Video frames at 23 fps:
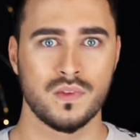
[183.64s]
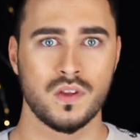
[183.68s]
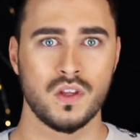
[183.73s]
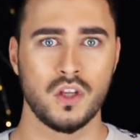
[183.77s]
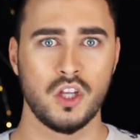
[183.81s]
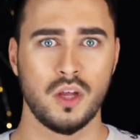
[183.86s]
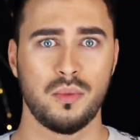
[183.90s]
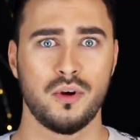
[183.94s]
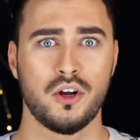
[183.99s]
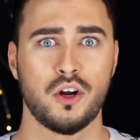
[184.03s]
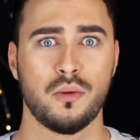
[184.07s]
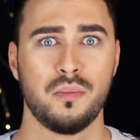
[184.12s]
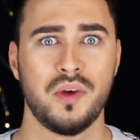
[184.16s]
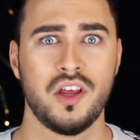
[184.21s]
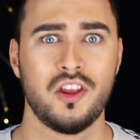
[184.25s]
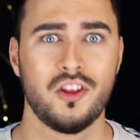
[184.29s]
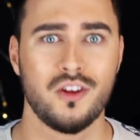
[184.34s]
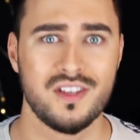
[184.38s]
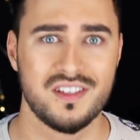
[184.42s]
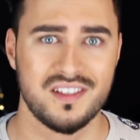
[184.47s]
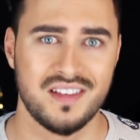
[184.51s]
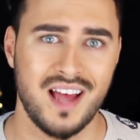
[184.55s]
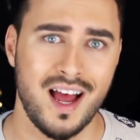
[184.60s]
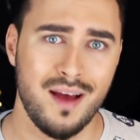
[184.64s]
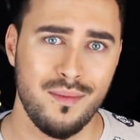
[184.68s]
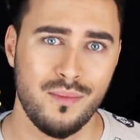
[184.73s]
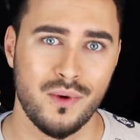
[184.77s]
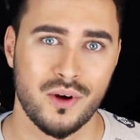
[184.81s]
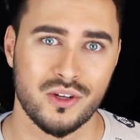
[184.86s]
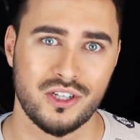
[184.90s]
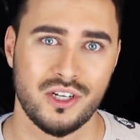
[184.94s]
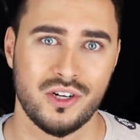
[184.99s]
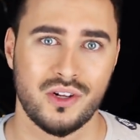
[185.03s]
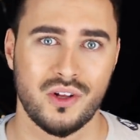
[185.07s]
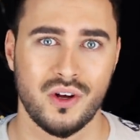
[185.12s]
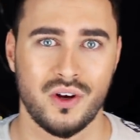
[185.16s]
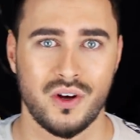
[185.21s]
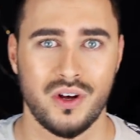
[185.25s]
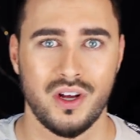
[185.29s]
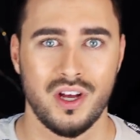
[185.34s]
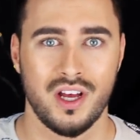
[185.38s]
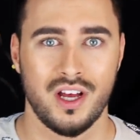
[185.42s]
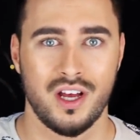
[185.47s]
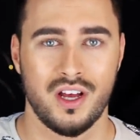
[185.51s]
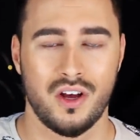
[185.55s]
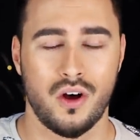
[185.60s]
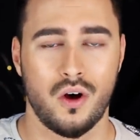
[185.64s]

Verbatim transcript: No bo robię to samo, tylko